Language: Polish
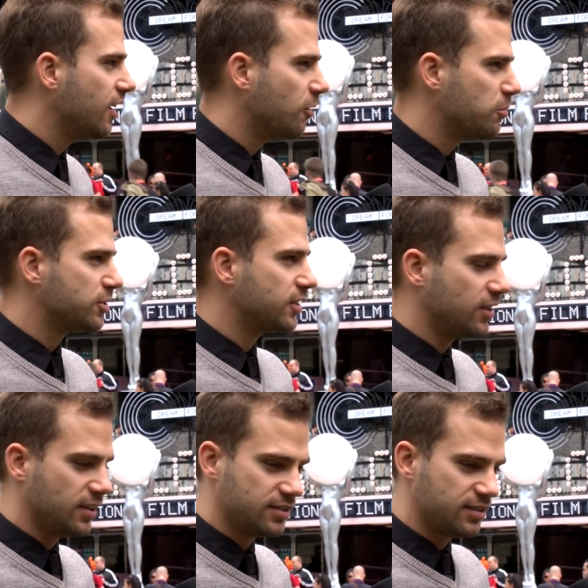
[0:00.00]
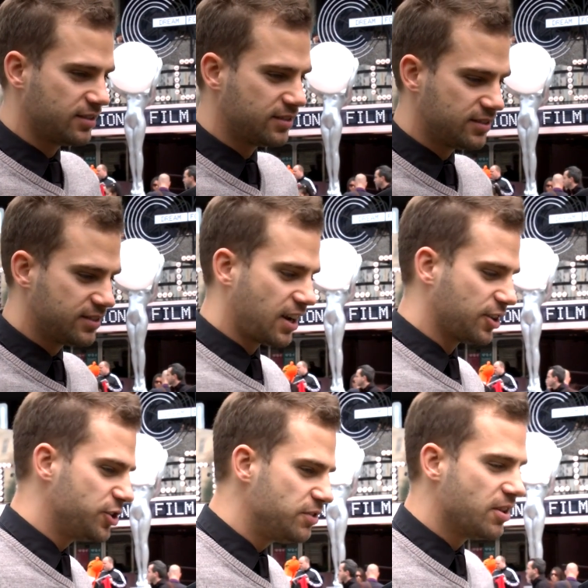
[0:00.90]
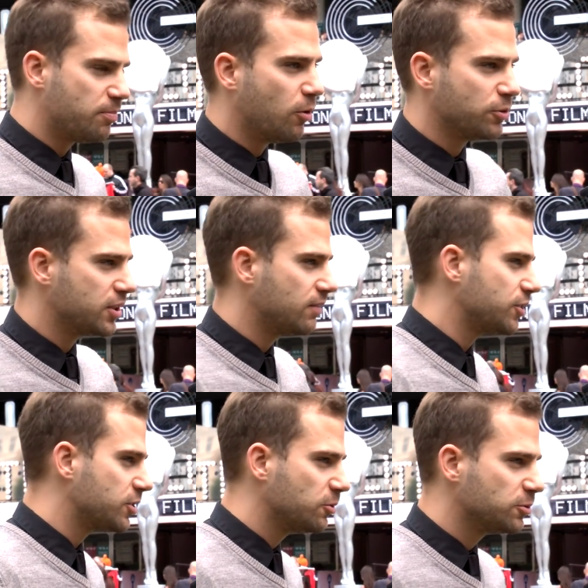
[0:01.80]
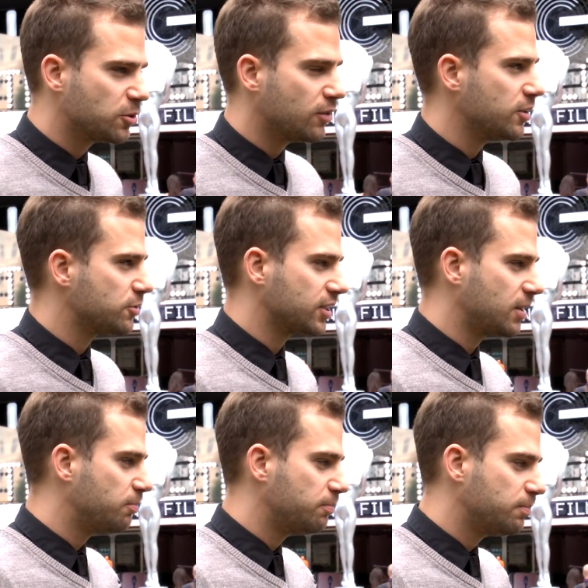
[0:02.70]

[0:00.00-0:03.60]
A oprócz tego jest straszne dziwne połączenie właśnie kulturowe, już takie